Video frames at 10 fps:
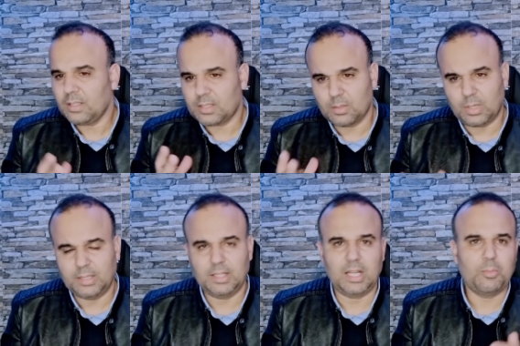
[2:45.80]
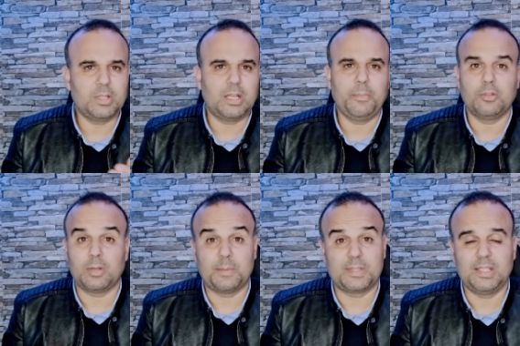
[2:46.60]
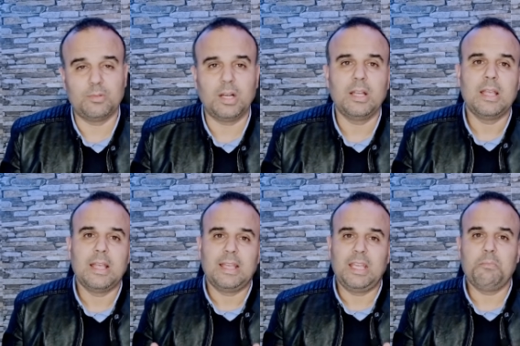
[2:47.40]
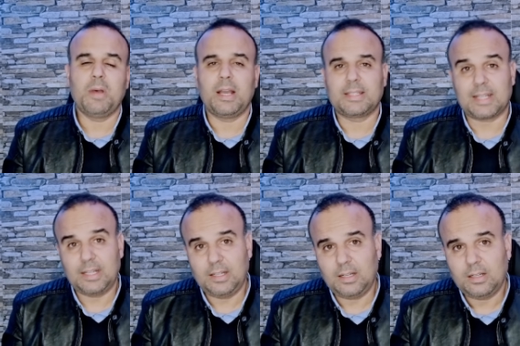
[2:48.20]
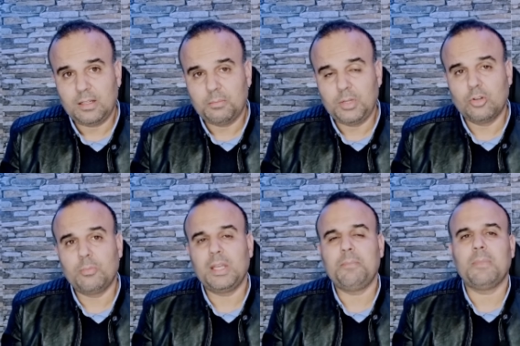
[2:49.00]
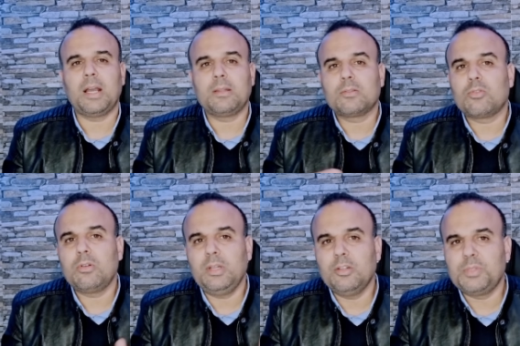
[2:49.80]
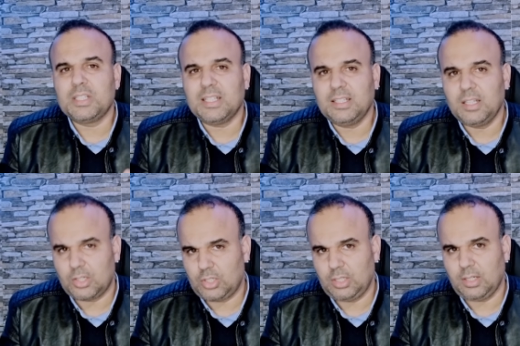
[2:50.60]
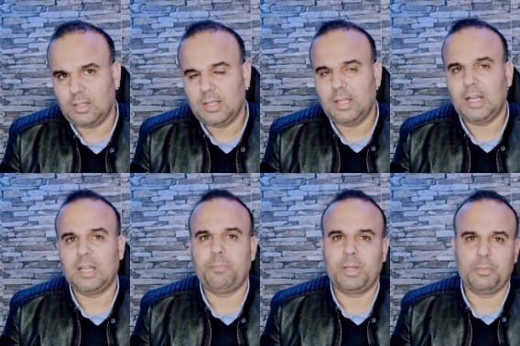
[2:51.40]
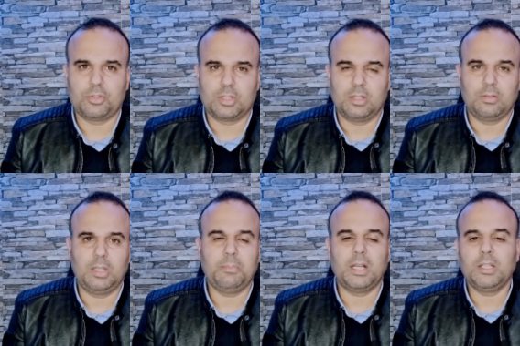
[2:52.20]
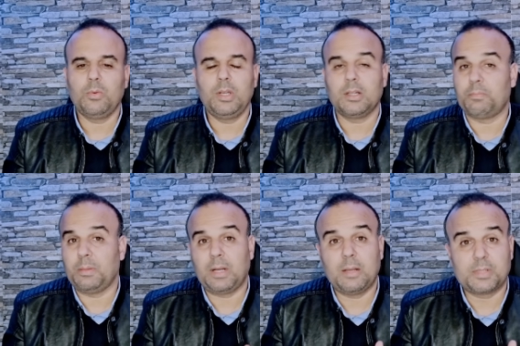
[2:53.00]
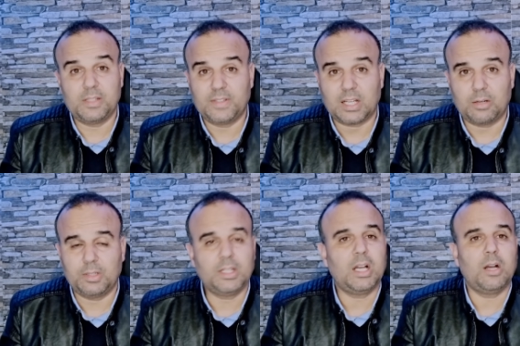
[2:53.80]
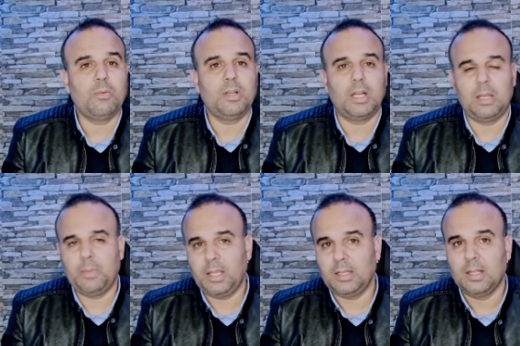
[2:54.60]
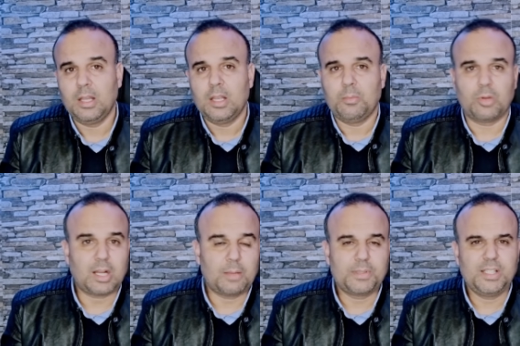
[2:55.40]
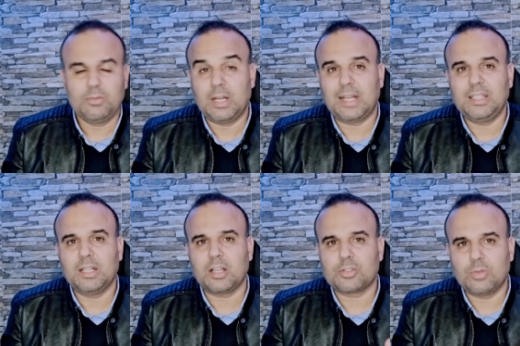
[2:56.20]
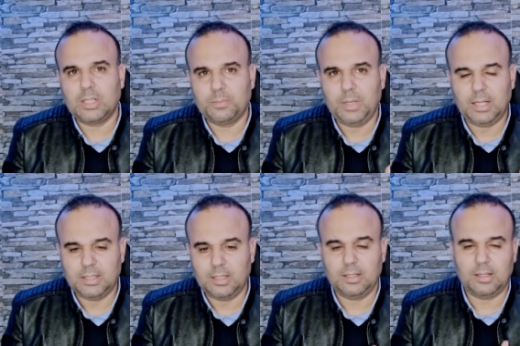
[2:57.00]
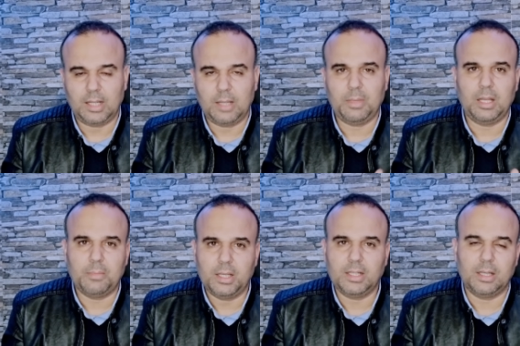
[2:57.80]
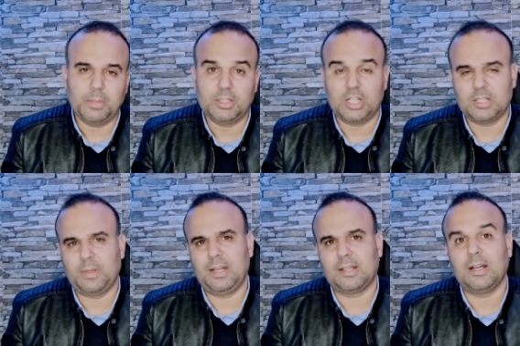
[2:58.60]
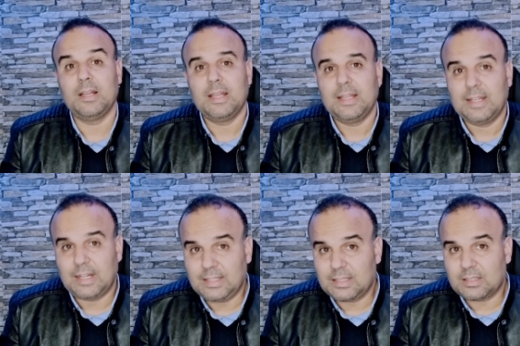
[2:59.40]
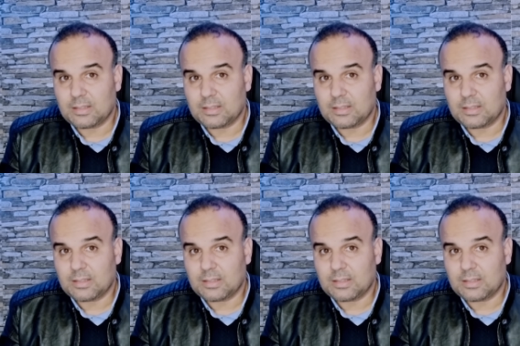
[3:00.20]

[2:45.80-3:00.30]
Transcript: سواء ديال عام ولا ديال عامين ولا خمس سنين ولا اما غيتقلل منهم اما غيدخل عليهم شي تعديلات جديده هاد البيرميسوس هادو اما غادي يولي ربما خمس سنين في دقه واحده ولا عامين مورا 50 ولا غادي ينقصوا هاد البلعه ديال عام عامين عامين شي حاجه بحال هكا غادي